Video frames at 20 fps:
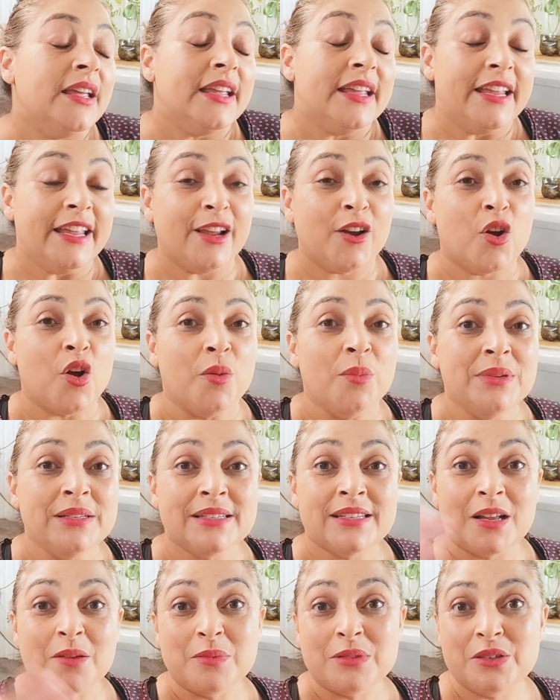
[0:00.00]
E como
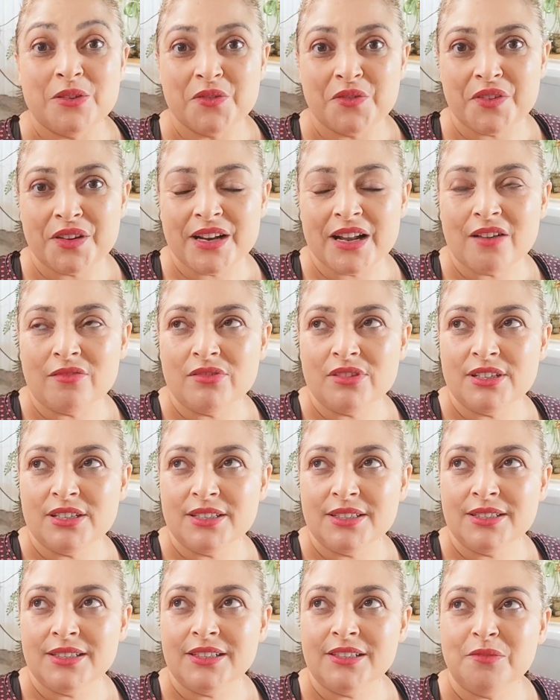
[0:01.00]
estamos no final de
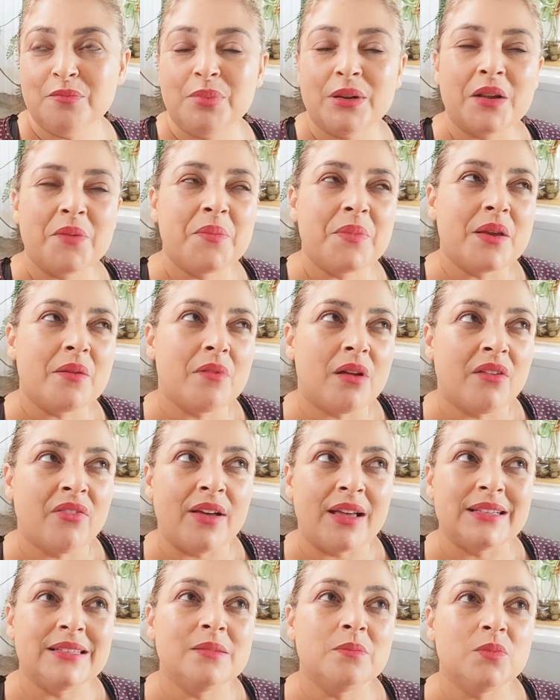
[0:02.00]
ano, para mim é uma
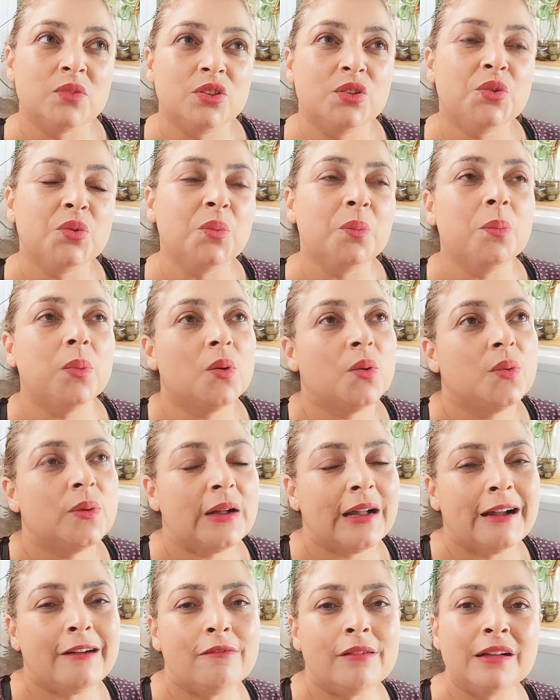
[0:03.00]
fase muito
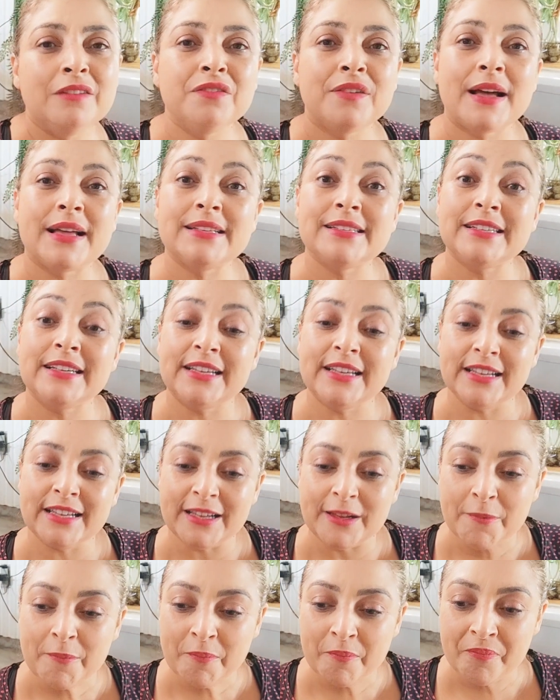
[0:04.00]
boa. É uma fase
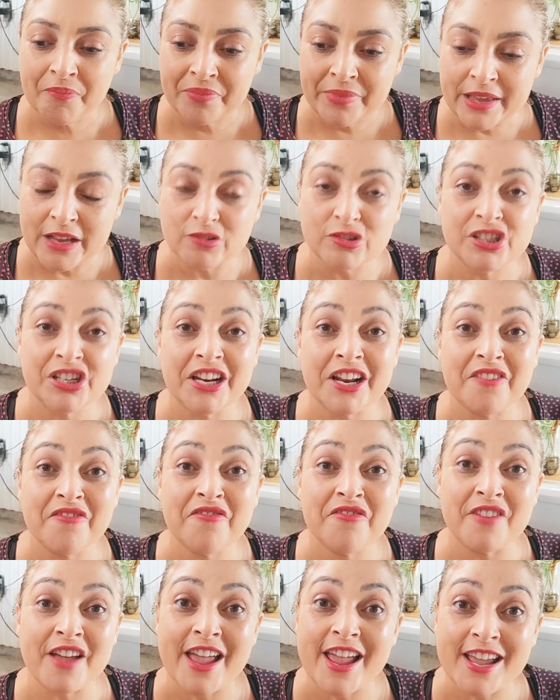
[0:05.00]
que eu tirei
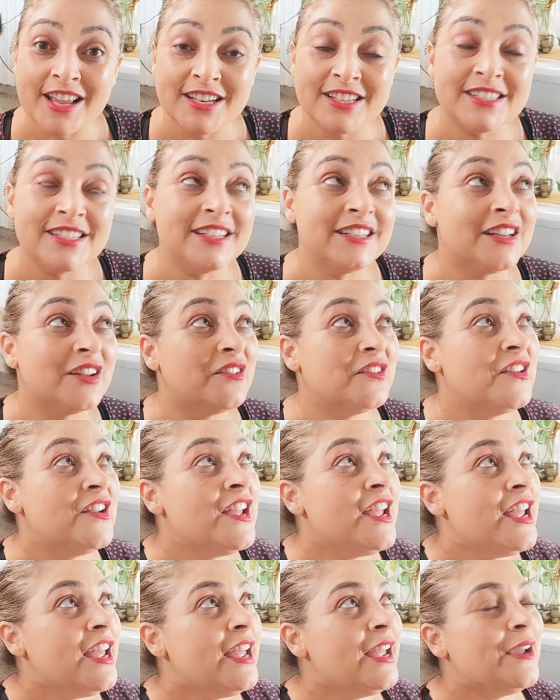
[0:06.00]
férias, então
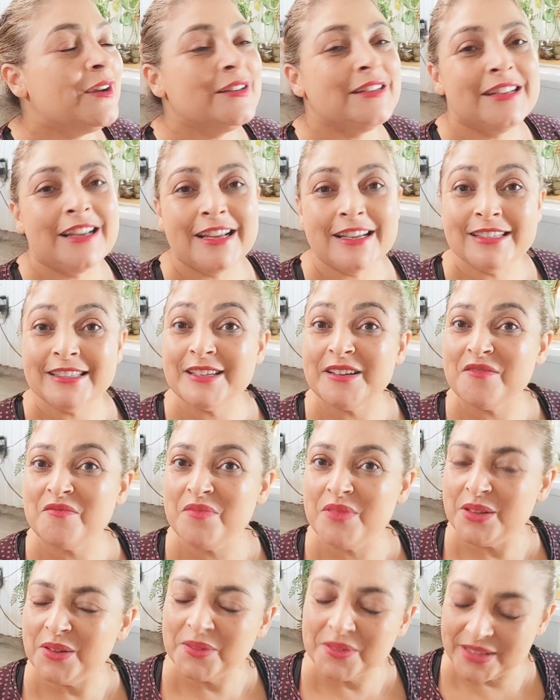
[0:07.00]
eu
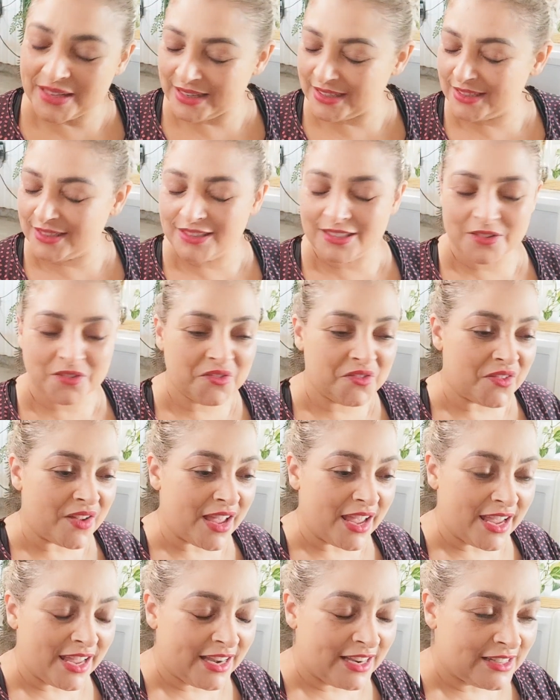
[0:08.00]
recebi o texto de
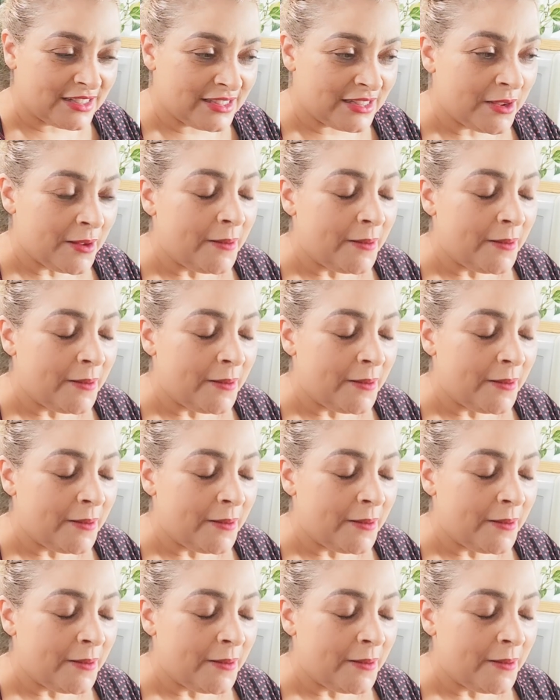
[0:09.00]
férias